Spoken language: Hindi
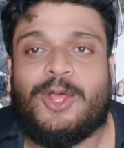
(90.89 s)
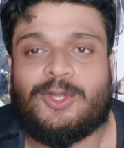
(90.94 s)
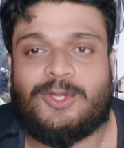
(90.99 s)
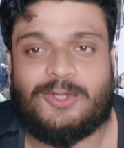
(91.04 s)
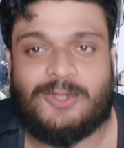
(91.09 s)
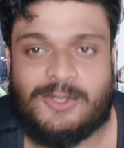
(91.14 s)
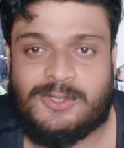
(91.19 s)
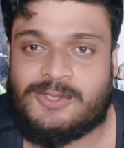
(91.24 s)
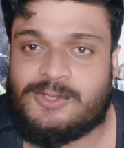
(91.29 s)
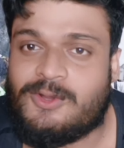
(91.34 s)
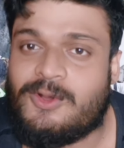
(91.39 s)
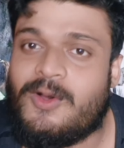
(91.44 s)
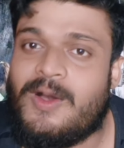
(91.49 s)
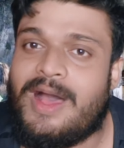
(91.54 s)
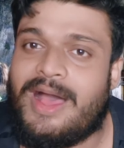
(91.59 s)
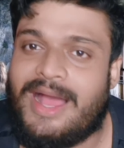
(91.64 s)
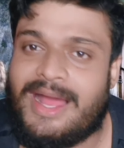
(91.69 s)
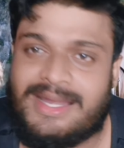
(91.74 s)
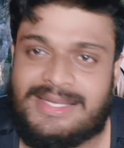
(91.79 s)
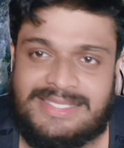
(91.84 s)
तो दोस्तों
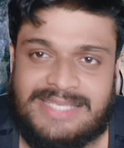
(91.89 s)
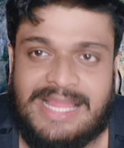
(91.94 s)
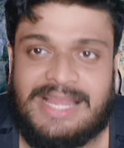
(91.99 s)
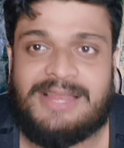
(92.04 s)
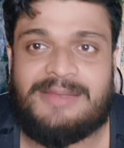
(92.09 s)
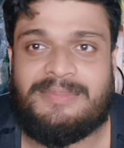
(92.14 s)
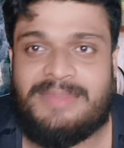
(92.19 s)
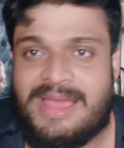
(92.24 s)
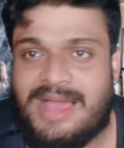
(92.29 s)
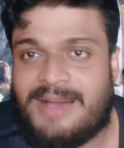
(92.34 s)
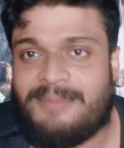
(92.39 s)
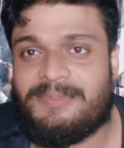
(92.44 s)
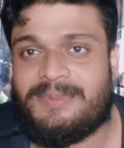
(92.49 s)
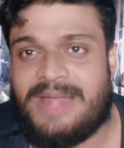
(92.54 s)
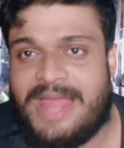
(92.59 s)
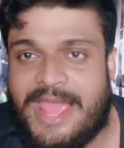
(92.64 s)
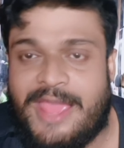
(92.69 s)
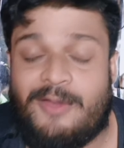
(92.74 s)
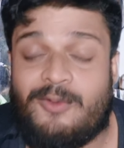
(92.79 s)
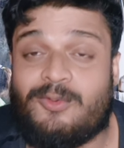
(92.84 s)
अगर चैनल में आप
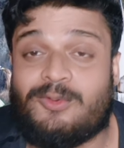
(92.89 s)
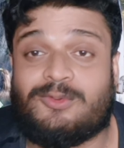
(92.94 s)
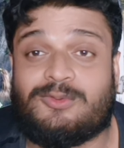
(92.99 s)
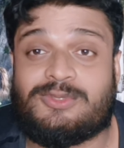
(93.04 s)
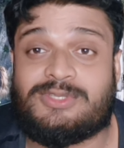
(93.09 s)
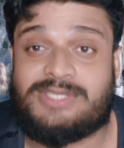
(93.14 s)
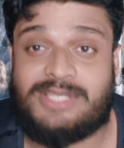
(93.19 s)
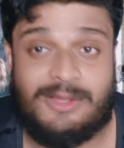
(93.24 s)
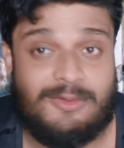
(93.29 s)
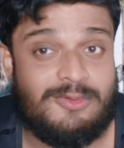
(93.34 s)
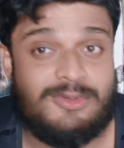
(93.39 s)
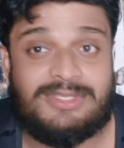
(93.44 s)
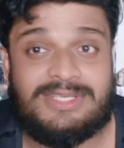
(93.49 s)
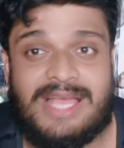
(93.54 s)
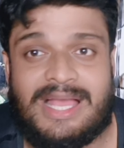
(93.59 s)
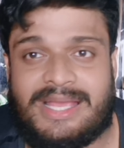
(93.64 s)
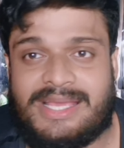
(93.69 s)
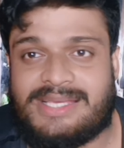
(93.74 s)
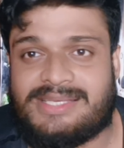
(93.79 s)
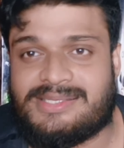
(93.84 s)
नए हो तो ज़रूर
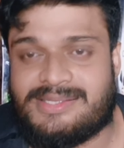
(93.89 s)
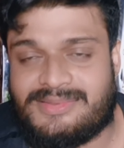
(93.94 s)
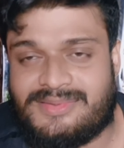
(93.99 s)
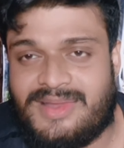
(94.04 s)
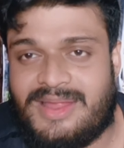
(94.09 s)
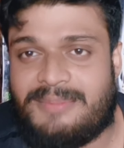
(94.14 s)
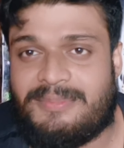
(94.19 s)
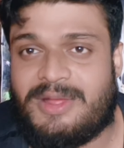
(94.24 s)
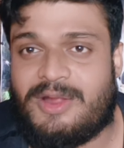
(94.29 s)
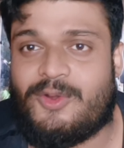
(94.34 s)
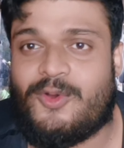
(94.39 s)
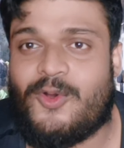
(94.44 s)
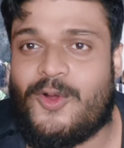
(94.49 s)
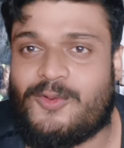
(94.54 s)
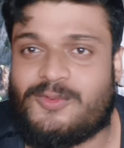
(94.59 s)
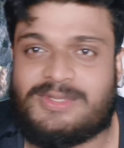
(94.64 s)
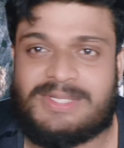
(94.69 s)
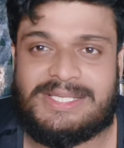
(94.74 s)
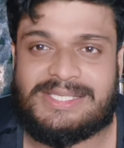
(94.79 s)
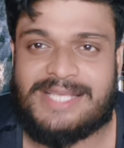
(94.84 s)
जाके सब्सक्राइब करो
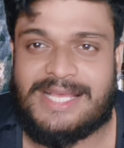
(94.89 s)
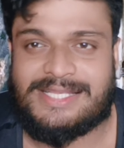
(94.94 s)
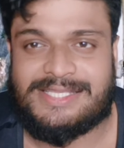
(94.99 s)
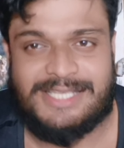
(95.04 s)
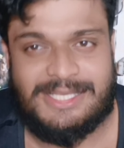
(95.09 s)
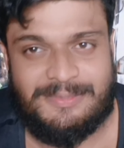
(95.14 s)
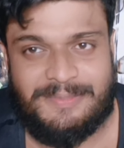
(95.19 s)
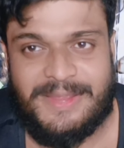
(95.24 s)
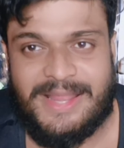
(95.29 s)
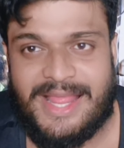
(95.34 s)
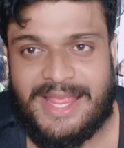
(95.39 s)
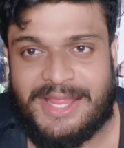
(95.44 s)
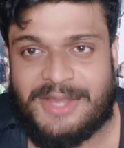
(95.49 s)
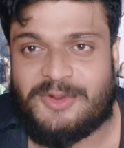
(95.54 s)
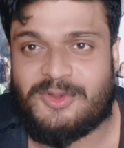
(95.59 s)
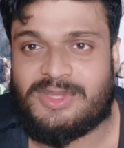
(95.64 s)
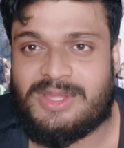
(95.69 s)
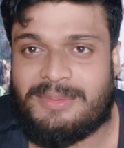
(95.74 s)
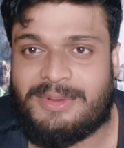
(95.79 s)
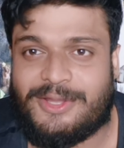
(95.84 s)
और उसके साथ साथ बेलाइकन
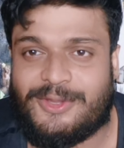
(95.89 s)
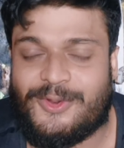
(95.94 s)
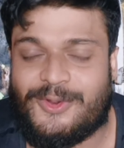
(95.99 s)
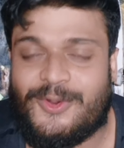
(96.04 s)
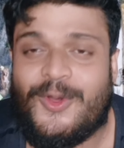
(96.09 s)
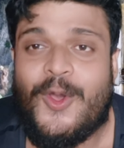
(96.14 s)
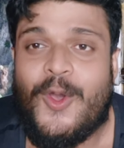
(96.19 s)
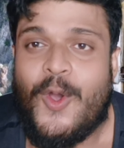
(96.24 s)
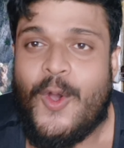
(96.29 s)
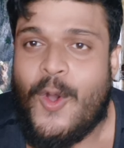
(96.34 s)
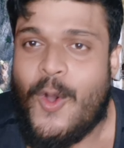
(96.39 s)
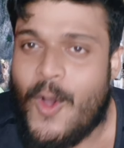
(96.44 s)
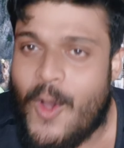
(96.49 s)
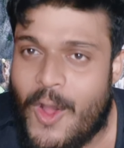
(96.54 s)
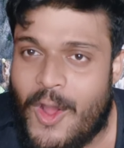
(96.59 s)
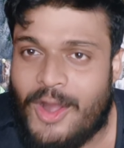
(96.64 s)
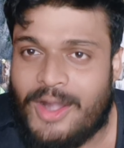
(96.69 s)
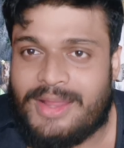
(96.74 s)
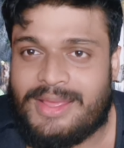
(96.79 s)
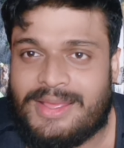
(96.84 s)
को दबा दो
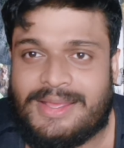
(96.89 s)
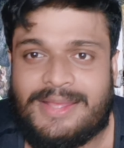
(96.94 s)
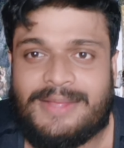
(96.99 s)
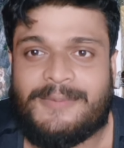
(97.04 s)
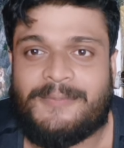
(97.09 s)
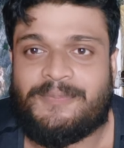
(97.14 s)
और